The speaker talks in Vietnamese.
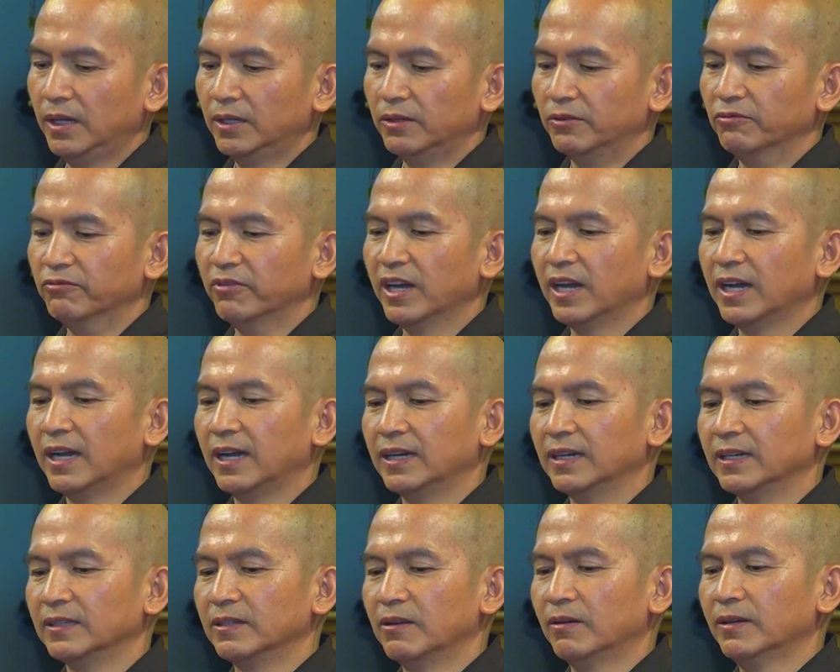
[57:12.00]

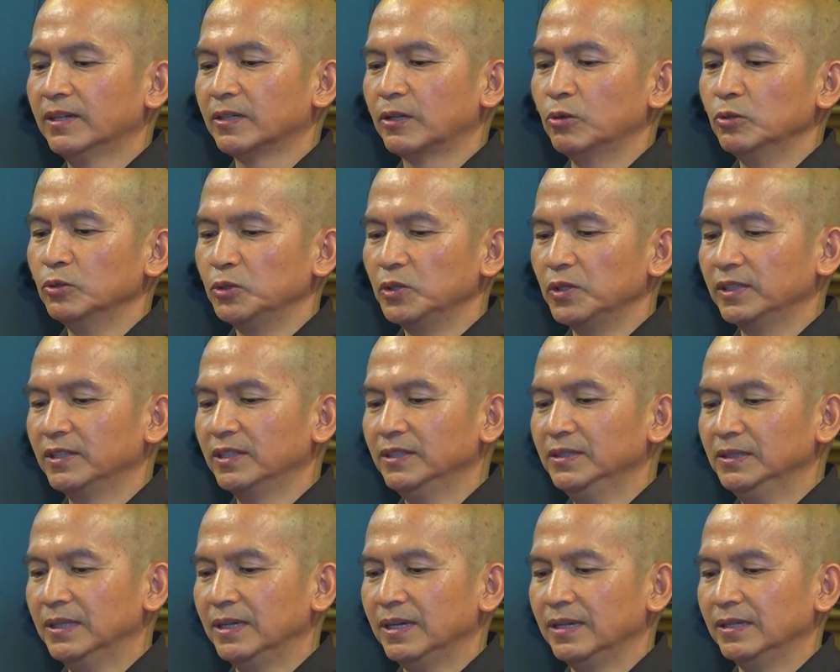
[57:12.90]
Và đó là câu chuyện thứ
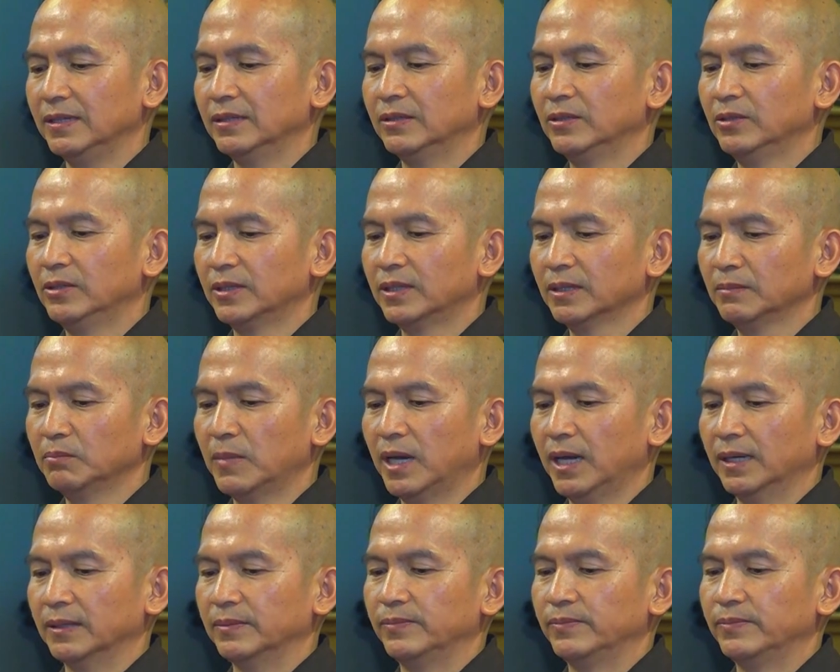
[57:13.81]
nhì, thưa các bạn.